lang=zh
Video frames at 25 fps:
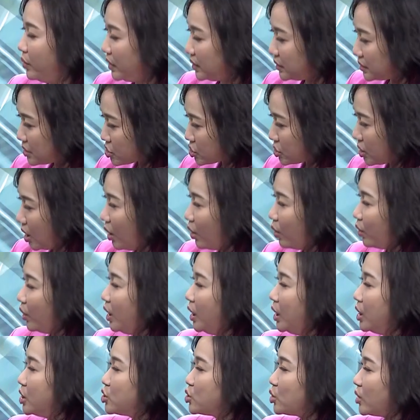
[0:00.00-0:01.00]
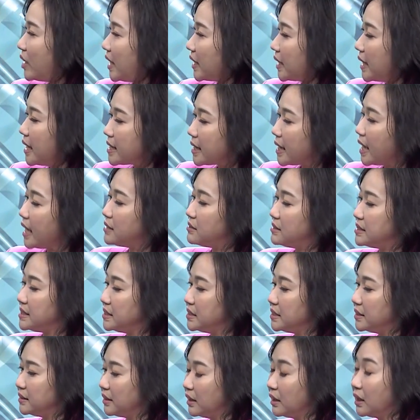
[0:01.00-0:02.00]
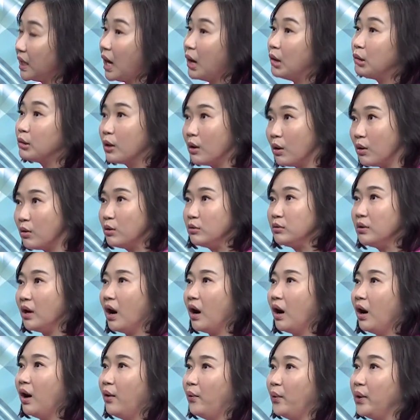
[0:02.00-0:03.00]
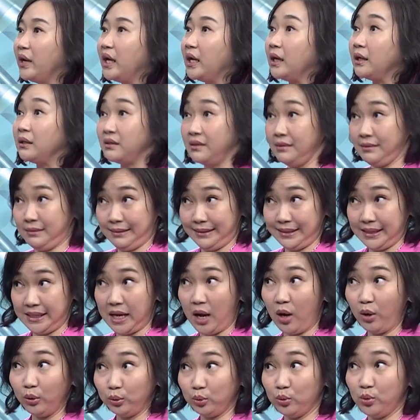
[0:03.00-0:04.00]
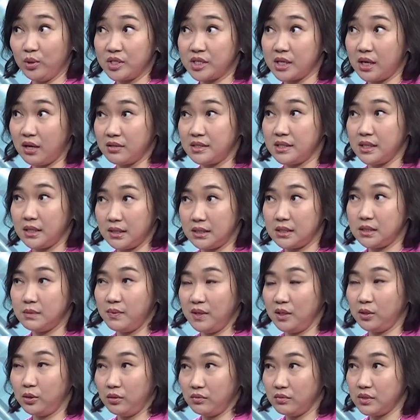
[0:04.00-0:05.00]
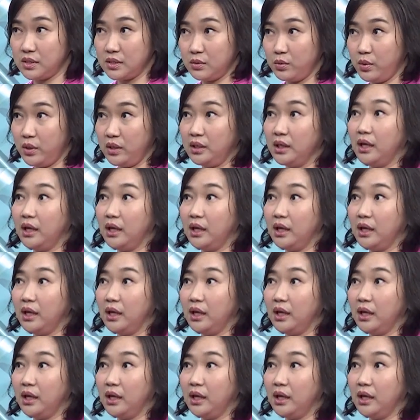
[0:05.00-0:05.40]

员会的时候，就来看看今年的劳工哈会调多少钱，基本工资